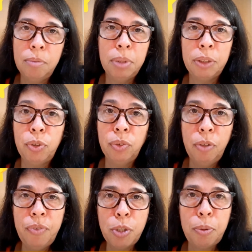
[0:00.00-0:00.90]
O Botafogo
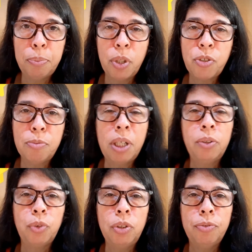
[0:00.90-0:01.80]
não fez proposta, o Marco
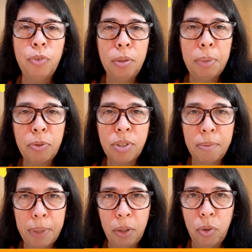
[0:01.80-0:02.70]
Antônio foi para o
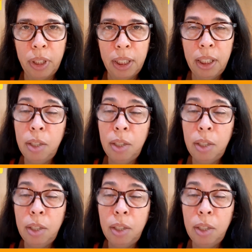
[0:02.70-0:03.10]
Sampaio Correia.